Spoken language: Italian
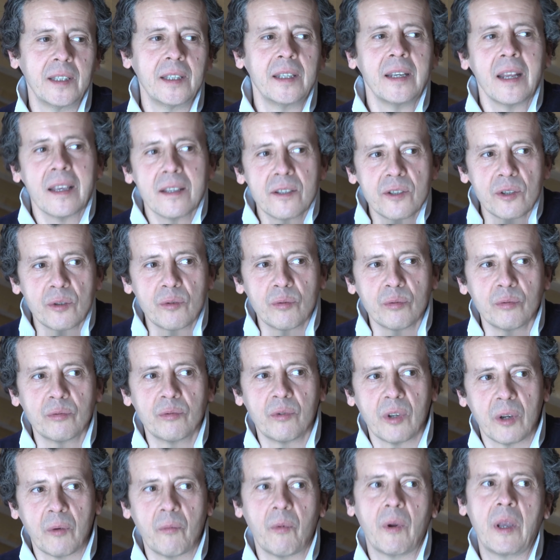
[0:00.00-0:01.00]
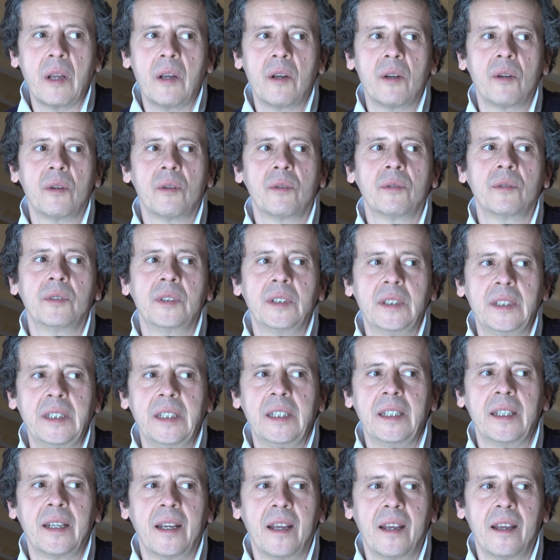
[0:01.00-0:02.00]
innanzitutto è quello di
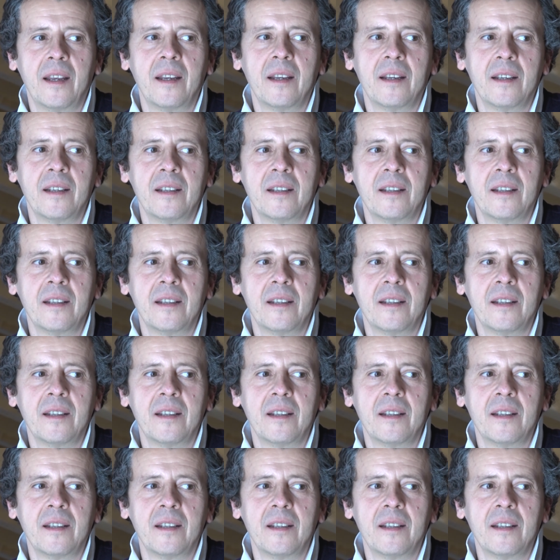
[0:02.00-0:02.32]
dire